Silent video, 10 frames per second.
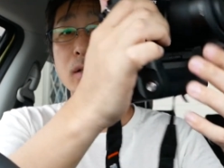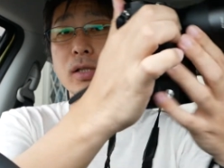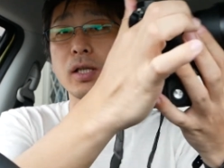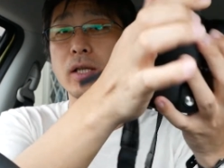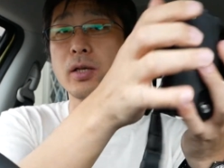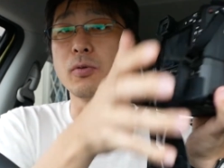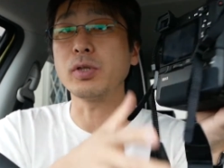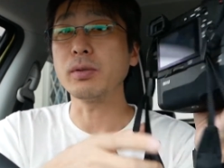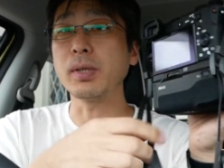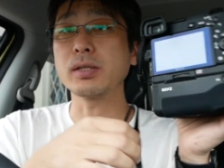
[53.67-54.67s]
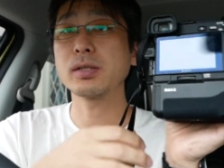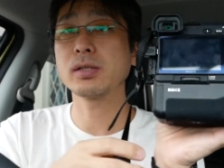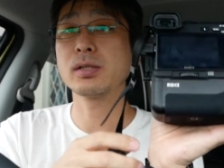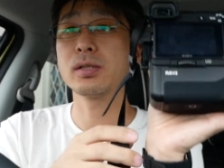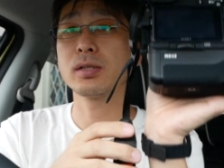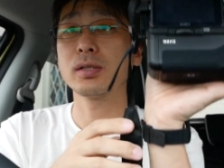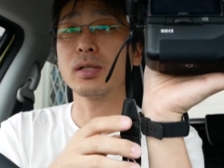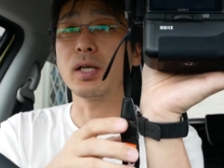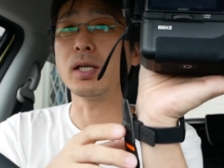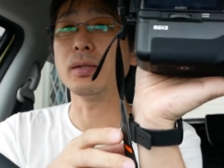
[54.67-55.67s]
つけております。
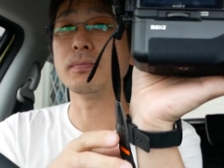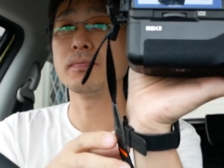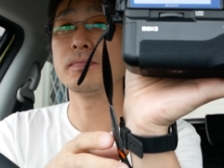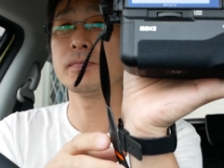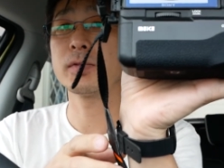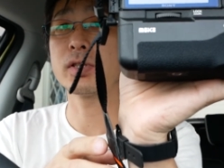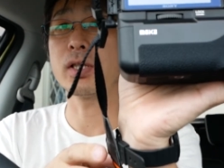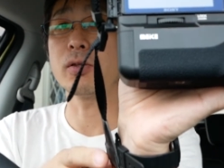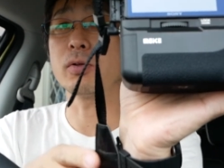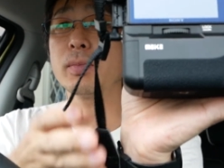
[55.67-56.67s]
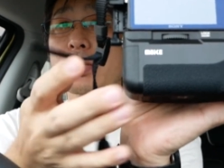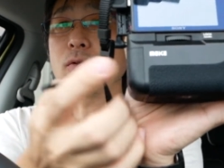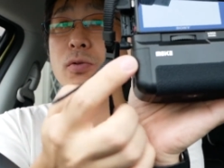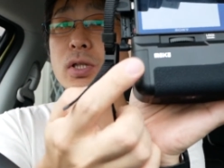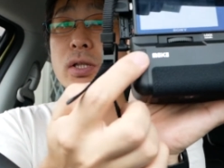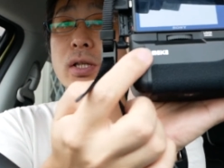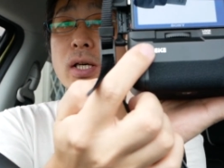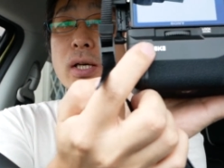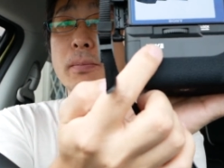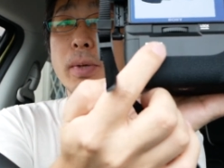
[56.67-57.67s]
はい。つけております。ここに、
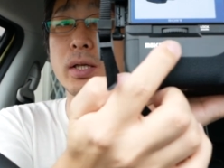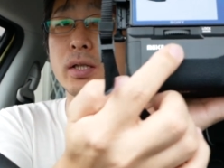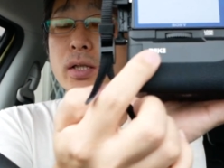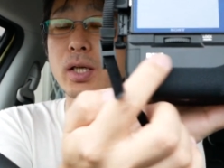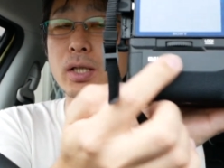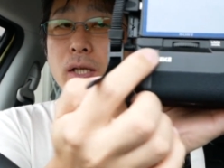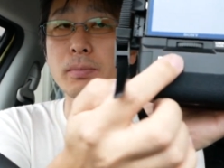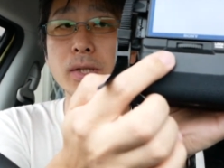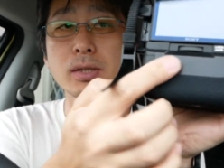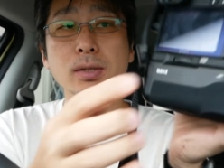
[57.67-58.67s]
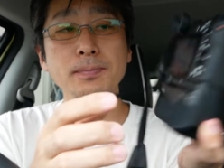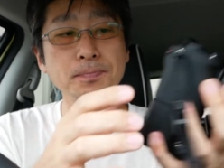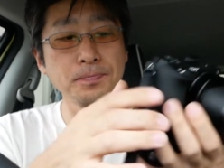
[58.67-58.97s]
メイキーで書いてあります。